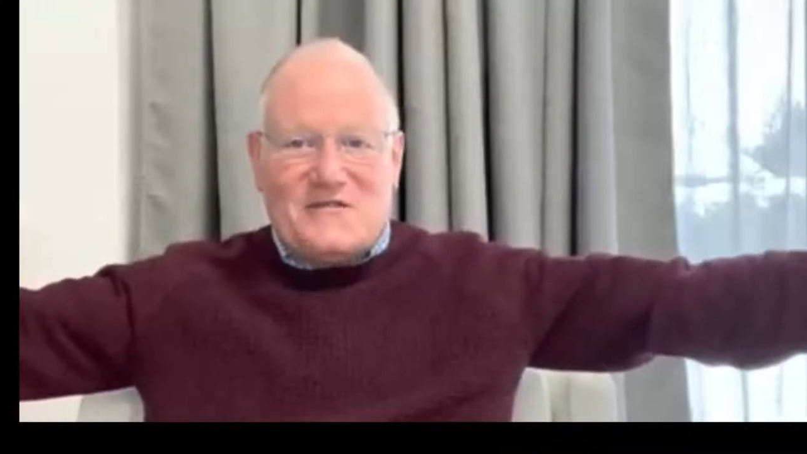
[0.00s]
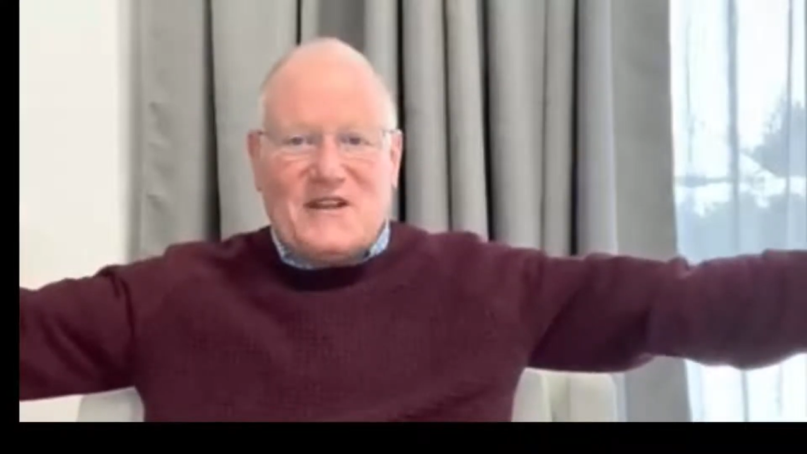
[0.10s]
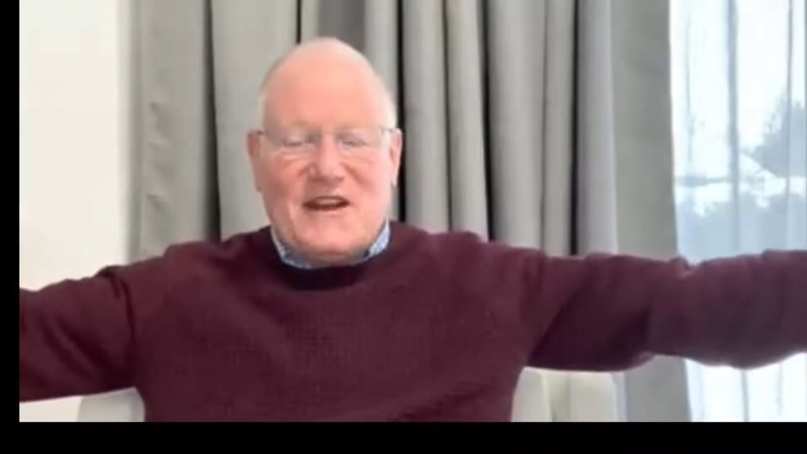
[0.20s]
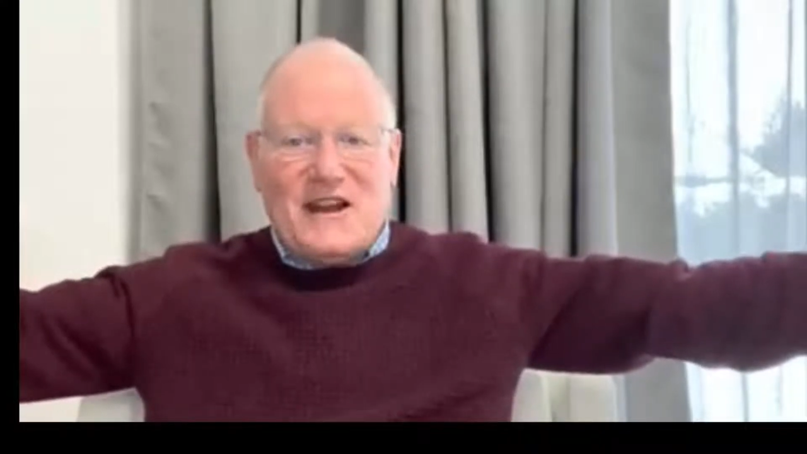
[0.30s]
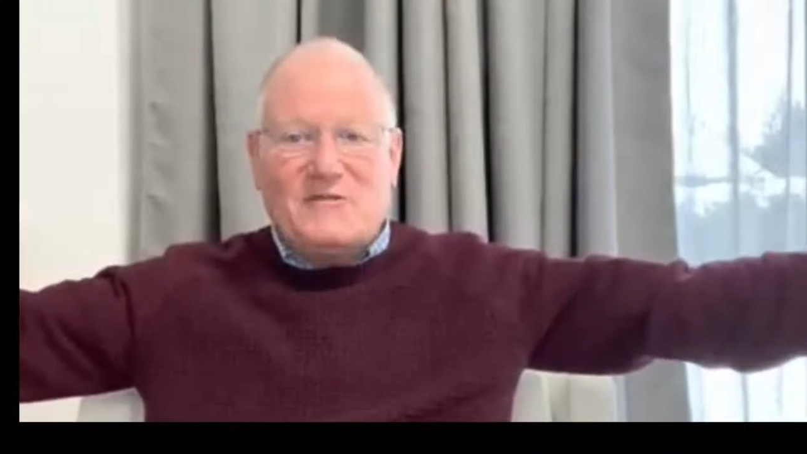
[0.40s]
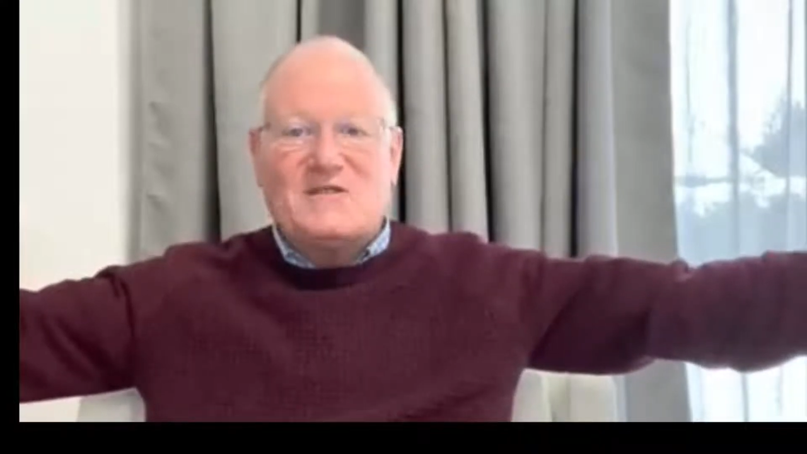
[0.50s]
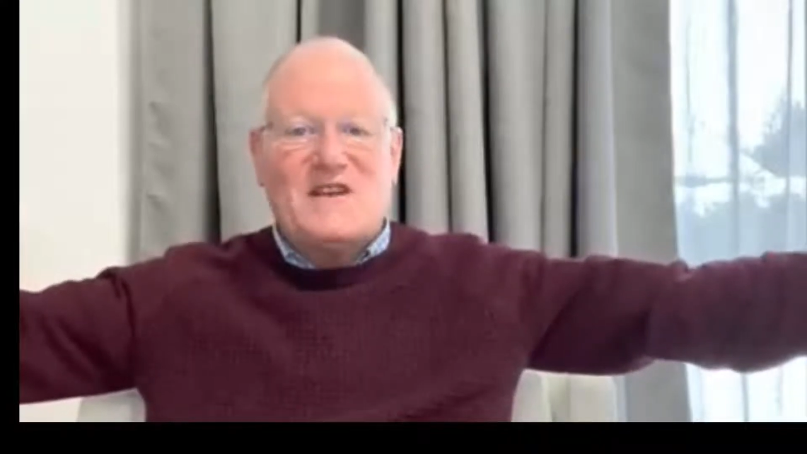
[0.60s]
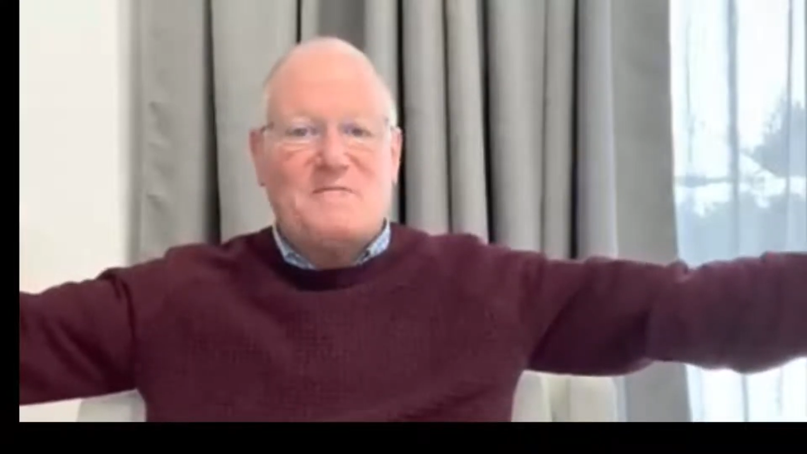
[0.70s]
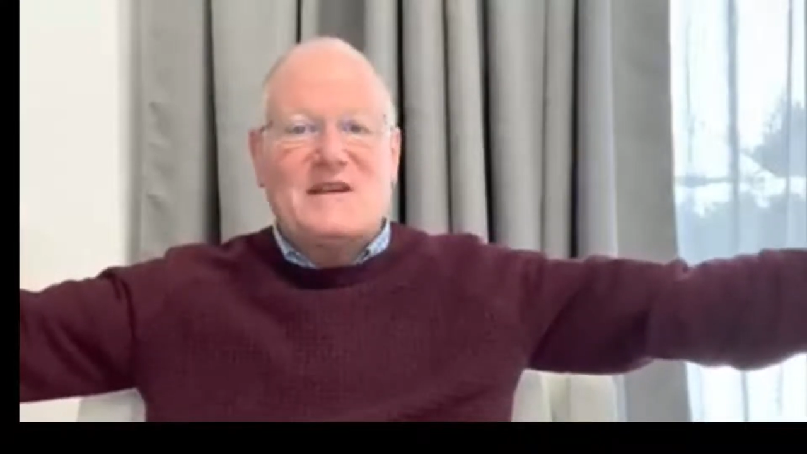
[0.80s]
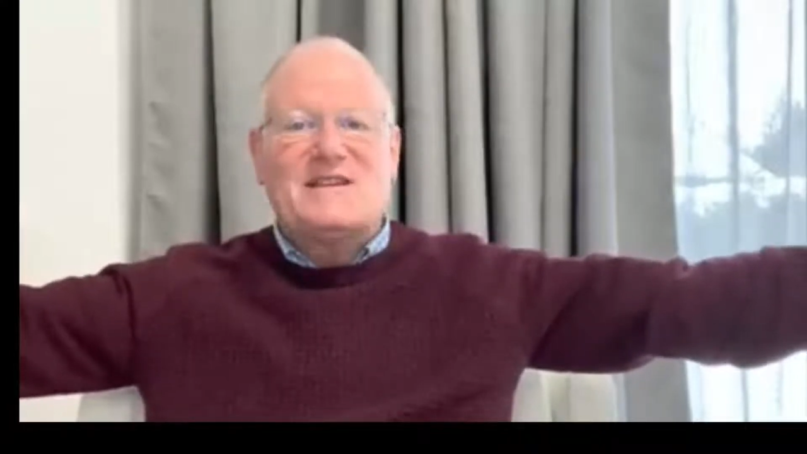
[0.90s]
filet-là ne
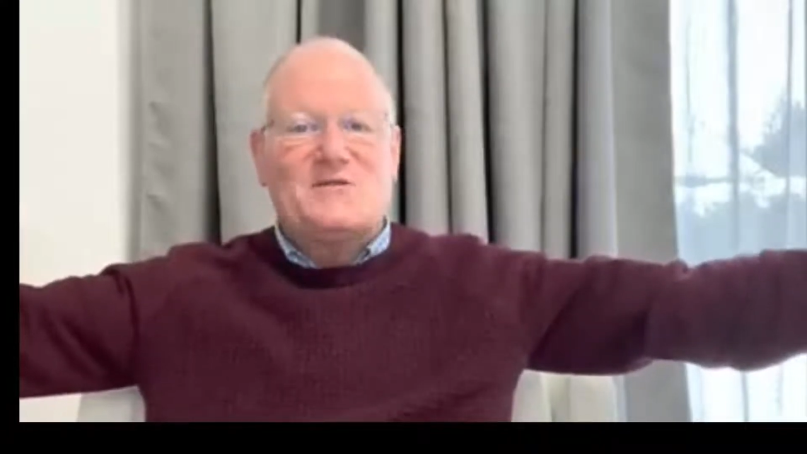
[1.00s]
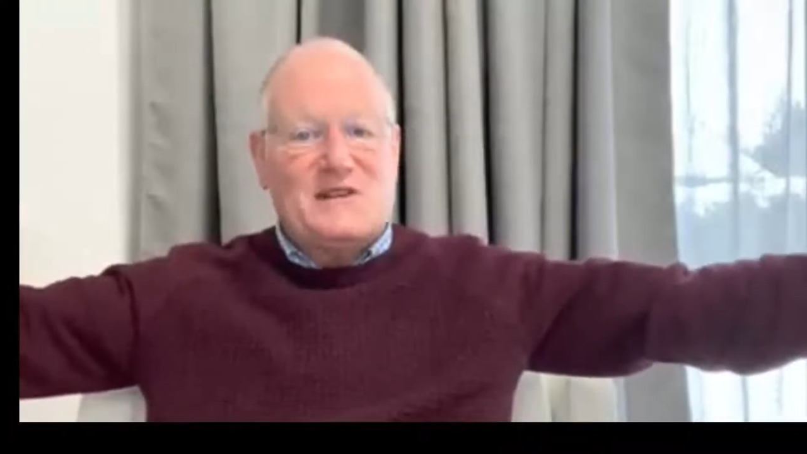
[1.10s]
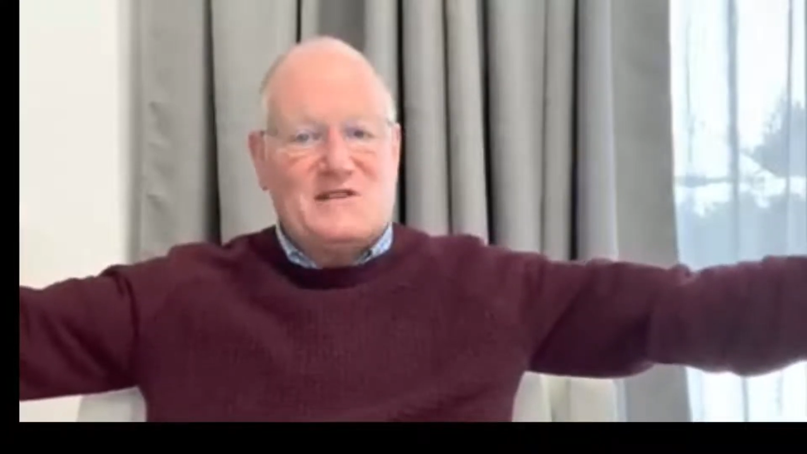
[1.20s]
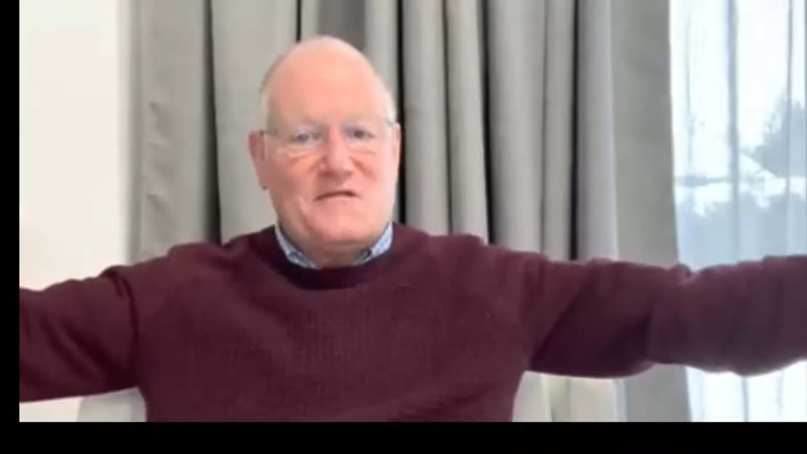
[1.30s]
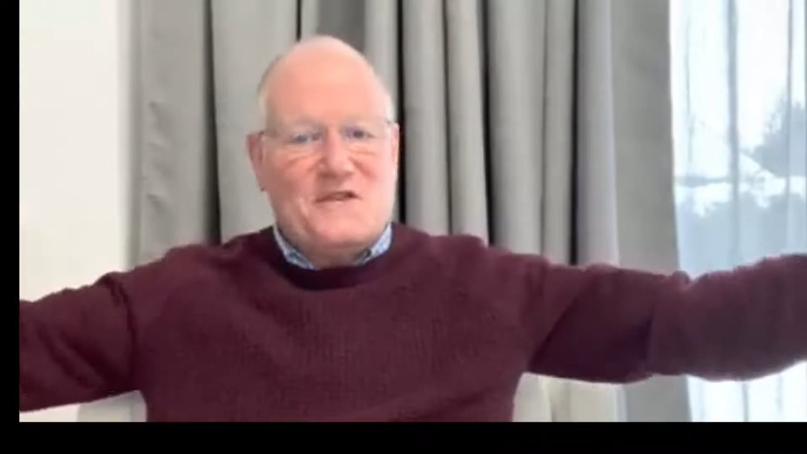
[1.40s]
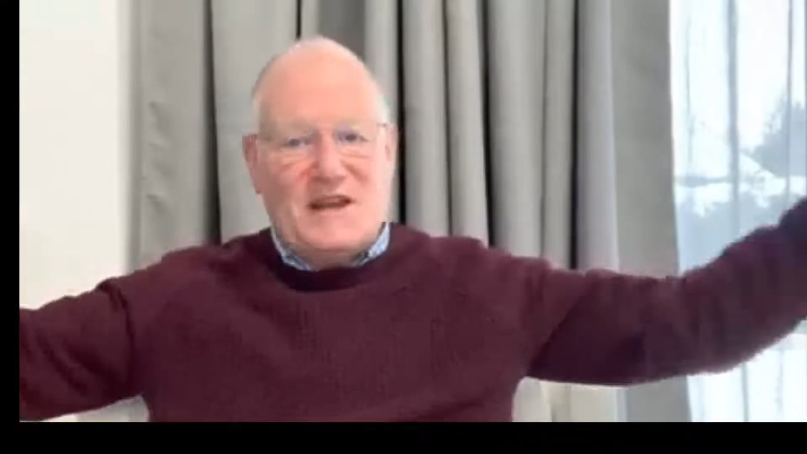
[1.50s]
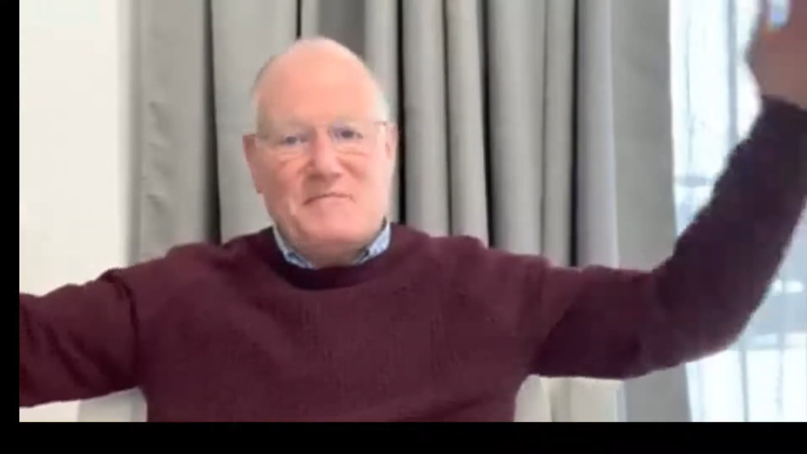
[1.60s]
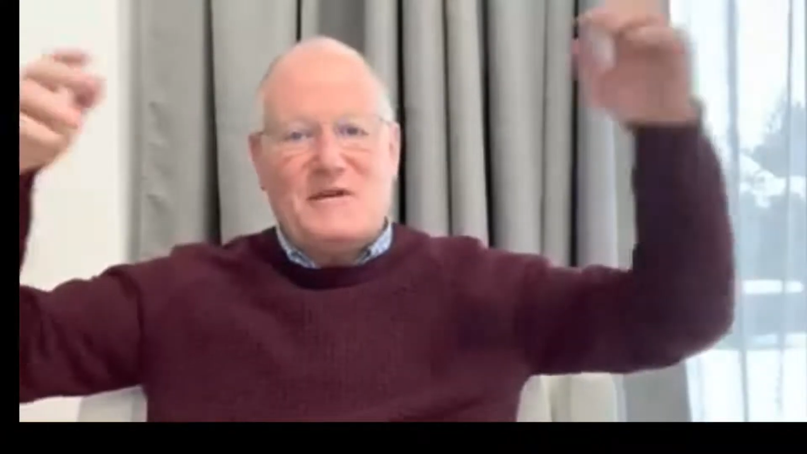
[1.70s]
savent pas qu'ils sont dans un filet,